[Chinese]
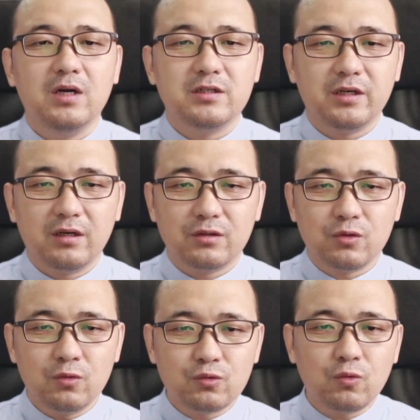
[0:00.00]
这个
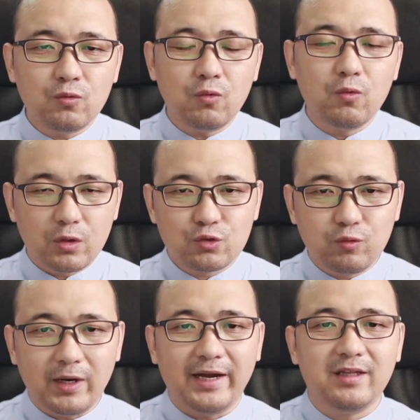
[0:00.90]
从中共国
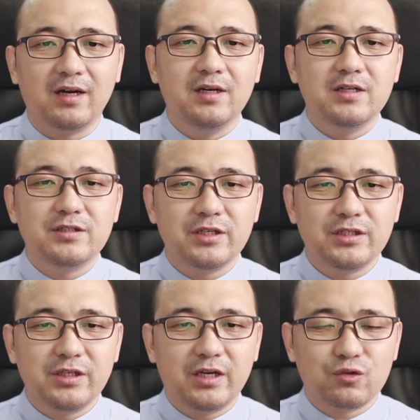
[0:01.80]
出来的这
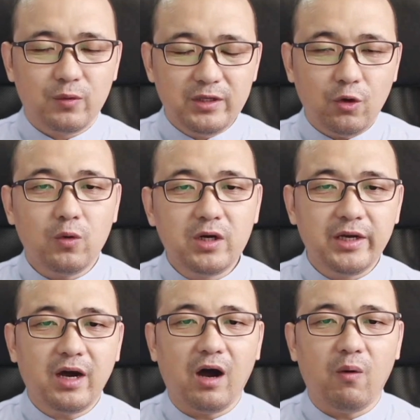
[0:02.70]
些所谓游客
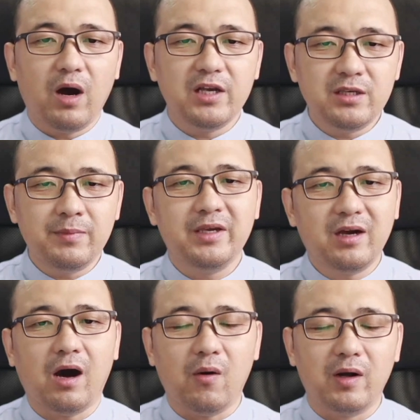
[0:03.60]
也好啊，移民也
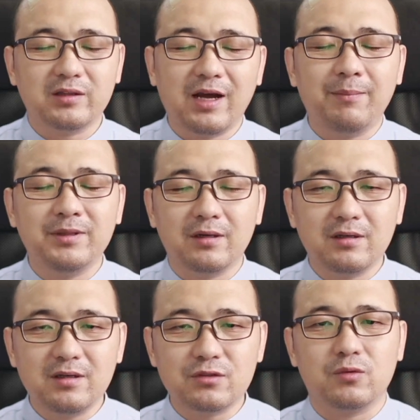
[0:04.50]
好啊，他们的
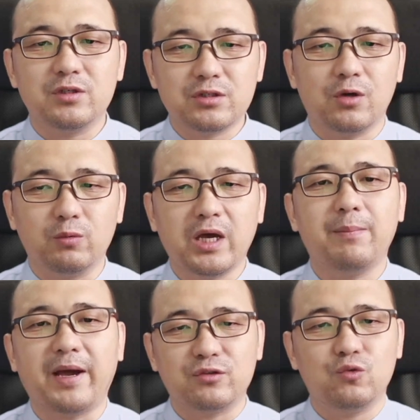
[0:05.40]
各种是丑态
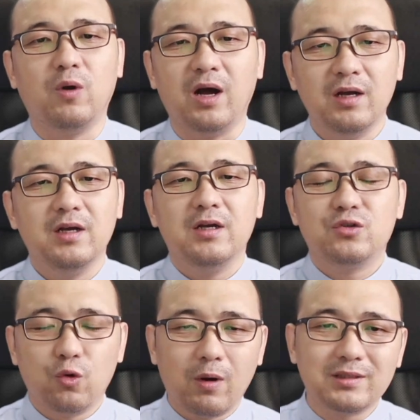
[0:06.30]
百出啊，
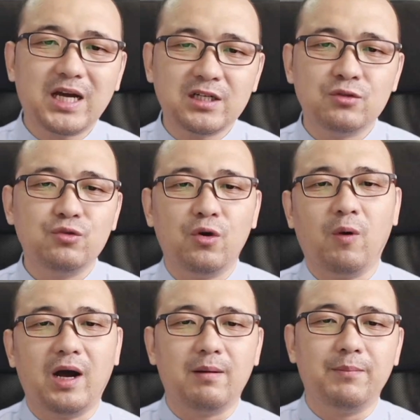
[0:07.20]
说话大声喧
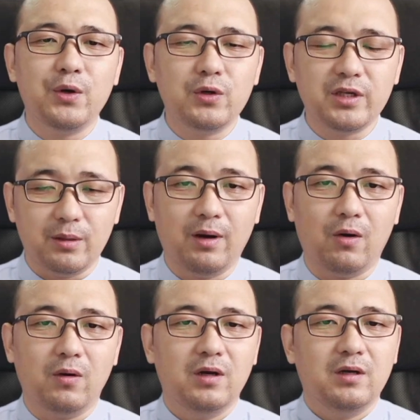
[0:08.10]
哗，没有礼
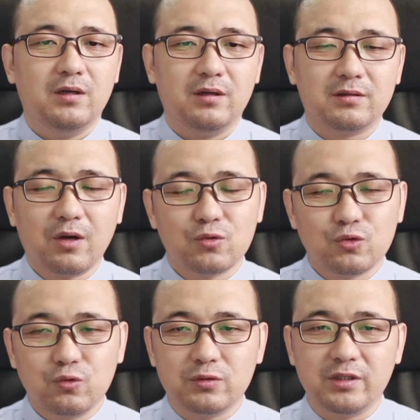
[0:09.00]
貌啊，到
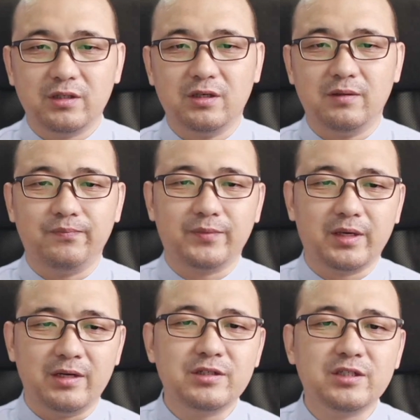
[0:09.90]
处这个给
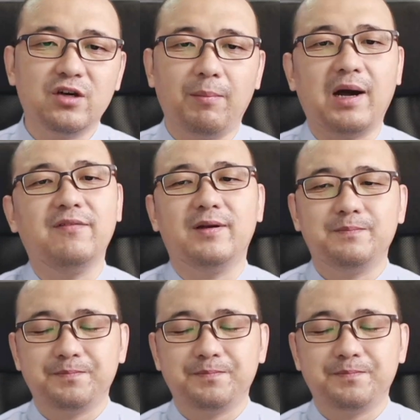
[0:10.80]
人制造麻烦。